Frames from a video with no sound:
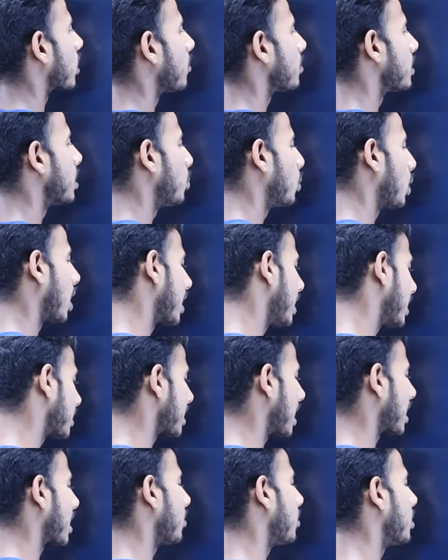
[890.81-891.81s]
तब से पुराने एक
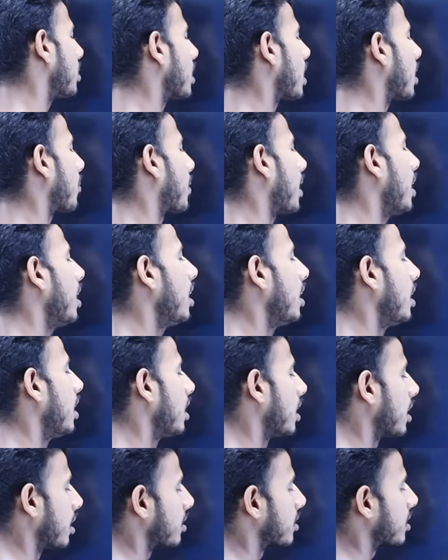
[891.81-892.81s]
साल के भीतर आपका
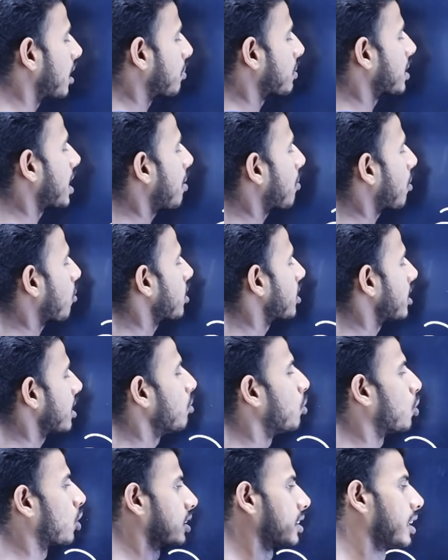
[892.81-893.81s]
सब्सक्राइबर वॉच
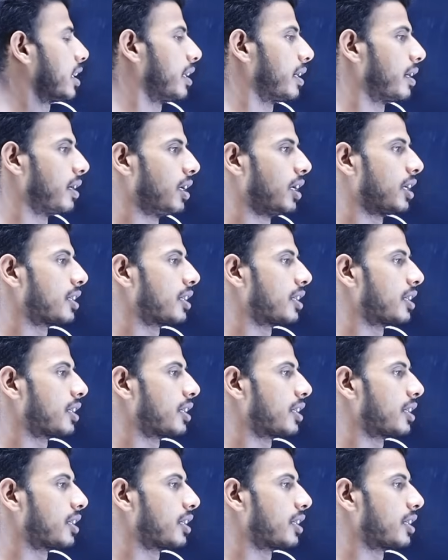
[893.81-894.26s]
टाइम होना चाहिए